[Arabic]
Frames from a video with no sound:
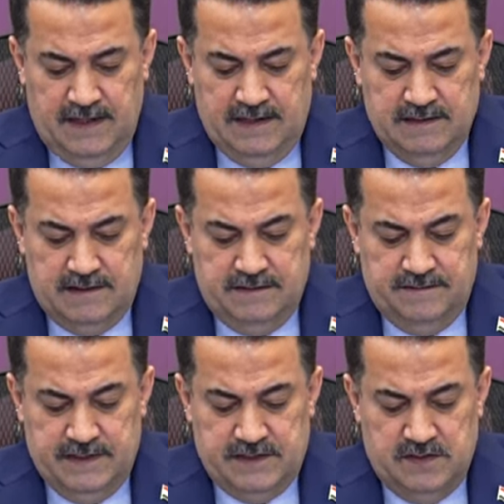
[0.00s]
أيضا
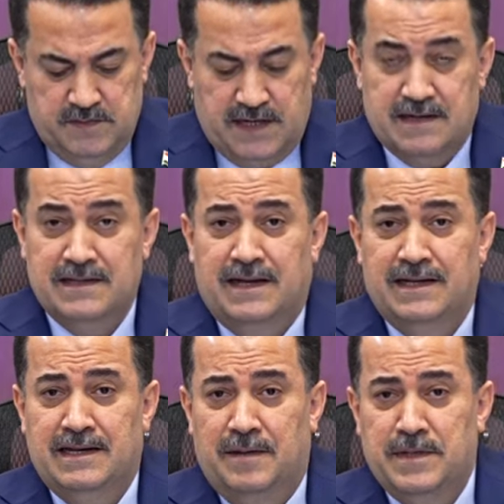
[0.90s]
استمرارنا
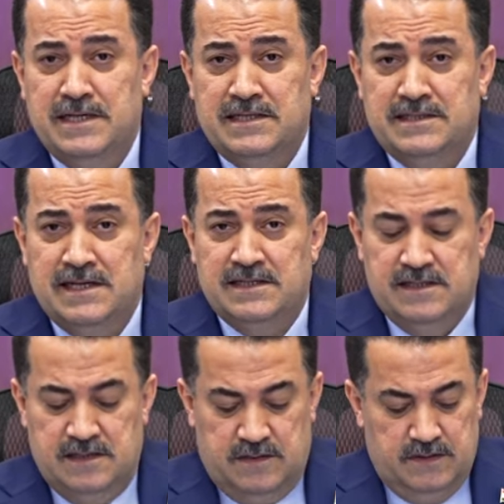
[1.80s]
على العملية السياسية